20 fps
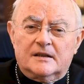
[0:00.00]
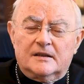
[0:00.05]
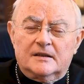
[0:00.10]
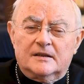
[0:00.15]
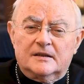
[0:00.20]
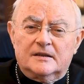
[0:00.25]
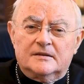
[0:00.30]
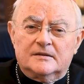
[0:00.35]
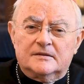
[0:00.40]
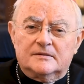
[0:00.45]

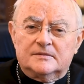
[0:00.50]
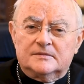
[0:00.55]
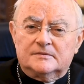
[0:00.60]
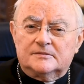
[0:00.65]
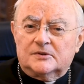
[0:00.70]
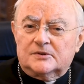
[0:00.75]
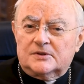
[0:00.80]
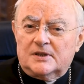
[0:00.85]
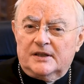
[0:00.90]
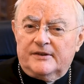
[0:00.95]
y,
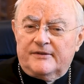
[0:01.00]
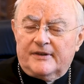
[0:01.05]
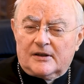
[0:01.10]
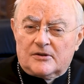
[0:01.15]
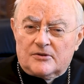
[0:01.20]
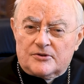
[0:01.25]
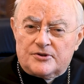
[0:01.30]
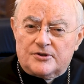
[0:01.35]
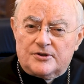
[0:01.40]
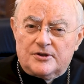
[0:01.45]
modlitwa
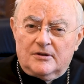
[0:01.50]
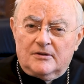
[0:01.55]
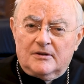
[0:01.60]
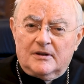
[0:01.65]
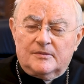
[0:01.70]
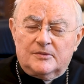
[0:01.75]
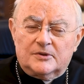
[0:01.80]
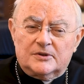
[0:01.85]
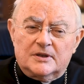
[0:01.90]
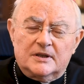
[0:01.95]

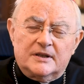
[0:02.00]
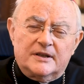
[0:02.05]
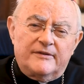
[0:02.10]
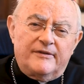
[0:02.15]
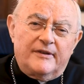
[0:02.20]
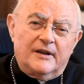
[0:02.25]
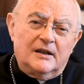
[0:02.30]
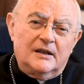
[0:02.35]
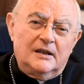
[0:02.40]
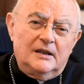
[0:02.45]
Kościoła,
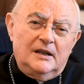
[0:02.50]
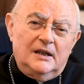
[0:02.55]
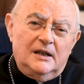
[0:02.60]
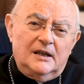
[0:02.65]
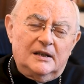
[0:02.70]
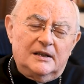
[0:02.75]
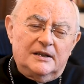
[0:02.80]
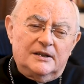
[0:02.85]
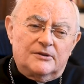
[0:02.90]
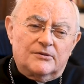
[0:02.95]
modlitwa
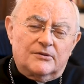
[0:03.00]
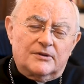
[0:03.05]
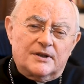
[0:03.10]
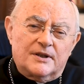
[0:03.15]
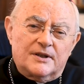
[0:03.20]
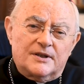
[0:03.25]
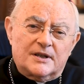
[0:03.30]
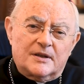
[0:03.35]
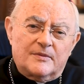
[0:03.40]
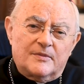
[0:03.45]

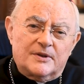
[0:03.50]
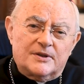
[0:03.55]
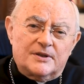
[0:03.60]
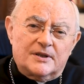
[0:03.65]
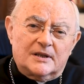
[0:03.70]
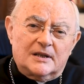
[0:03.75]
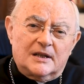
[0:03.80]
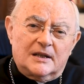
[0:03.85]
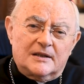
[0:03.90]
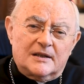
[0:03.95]
liturgiczna
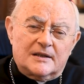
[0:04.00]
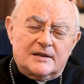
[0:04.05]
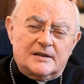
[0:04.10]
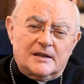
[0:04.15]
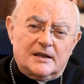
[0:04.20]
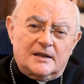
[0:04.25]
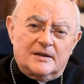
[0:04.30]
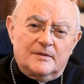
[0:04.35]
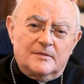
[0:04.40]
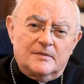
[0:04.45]
będzie dla nas
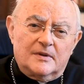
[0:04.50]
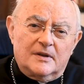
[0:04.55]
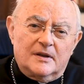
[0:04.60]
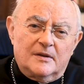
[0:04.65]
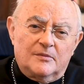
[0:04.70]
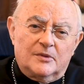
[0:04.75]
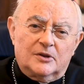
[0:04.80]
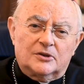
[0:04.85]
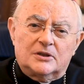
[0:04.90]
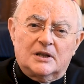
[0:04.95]
takim
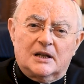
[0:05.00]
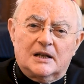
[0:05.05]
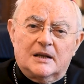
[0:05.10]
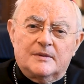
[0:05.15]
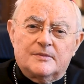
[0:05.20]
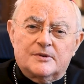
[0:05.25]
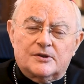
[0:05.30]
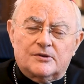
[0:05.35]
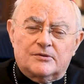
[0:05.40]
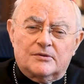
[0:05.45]

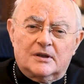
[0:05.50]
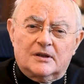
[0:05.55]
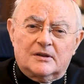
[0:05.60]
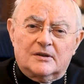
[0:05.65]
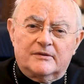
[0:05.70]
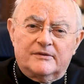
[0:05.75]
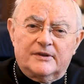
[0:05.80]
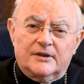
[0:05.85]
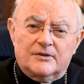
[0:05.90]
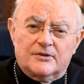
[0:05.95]
modelem, z
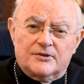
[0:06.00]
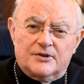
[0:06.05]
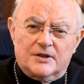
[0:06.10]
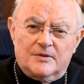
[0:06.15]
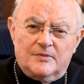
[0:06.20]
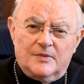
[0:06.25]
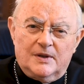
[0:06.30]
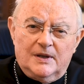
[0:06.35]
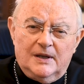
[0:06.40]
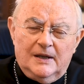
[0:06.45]
którego
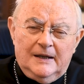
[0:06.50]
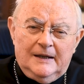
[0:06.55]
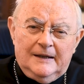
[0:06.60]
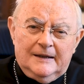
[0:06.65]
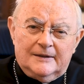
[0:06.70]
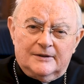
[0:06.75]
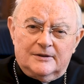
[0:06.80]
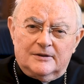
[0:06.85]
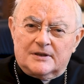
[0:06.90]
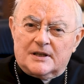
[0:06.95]
wychodzimy
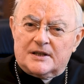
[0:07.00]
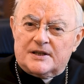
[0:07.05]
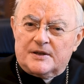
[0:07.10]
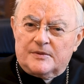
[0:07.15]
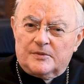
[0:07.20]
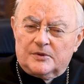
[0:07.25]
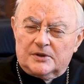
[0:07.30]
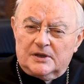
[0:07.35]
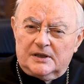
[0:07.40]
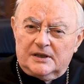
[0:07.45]
do
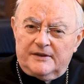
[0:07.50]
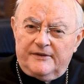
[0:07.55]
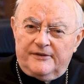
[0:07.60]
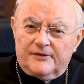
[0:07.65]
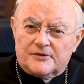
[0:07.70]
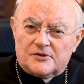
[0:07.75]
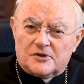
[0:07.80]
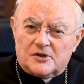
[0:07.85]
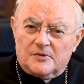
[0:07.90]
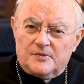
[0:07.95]
naszej
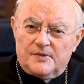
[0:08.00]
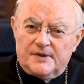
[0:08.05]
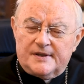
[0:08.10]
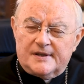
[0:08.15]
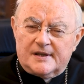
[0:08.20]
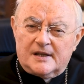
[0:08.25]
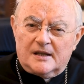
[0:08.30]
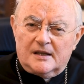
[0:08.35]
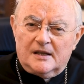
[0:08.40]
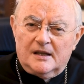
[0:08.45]
modlitwy
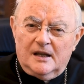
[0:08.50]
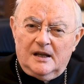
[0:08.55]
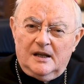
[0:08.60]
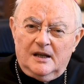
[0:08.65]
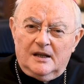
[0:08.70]
osobistej,